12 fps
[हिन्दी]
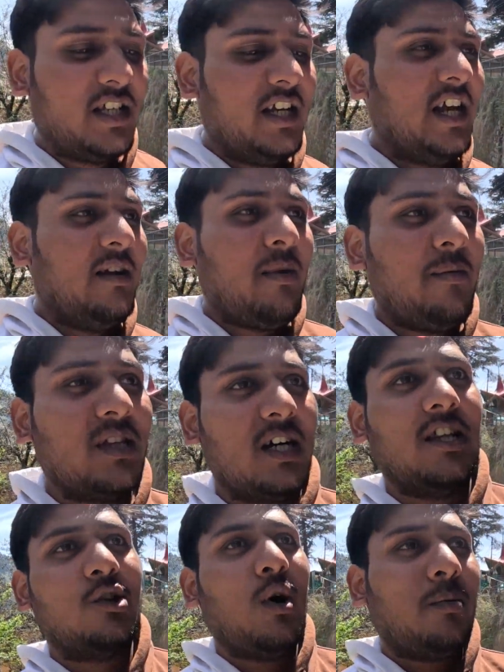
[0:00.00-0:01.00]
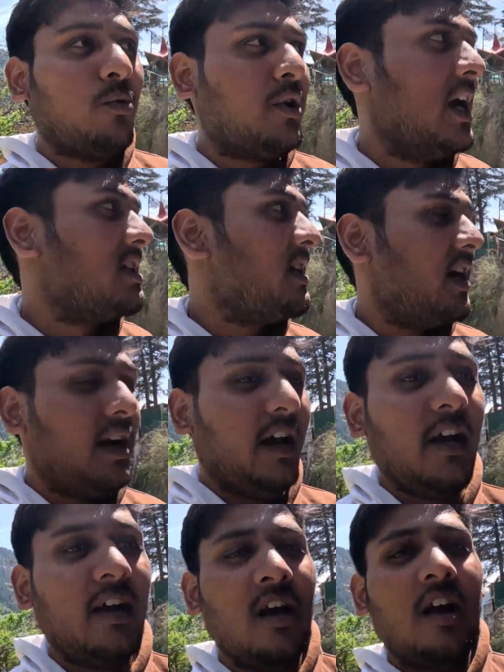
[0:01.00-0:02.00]
सीइंग के लिए मैं बताता हूँ आपको कैसे
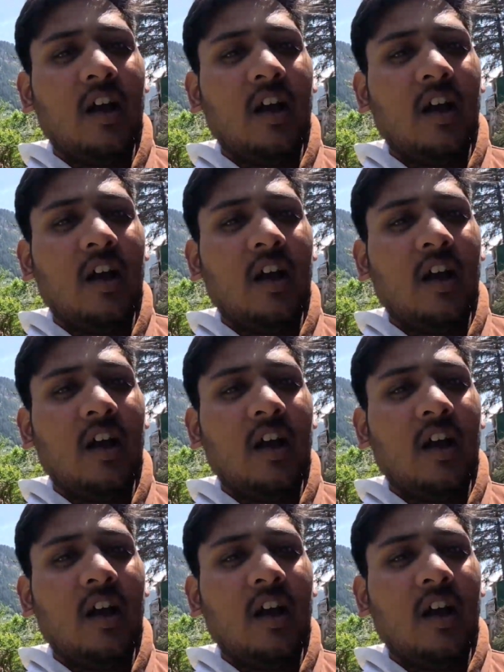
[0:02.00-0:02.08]
करना है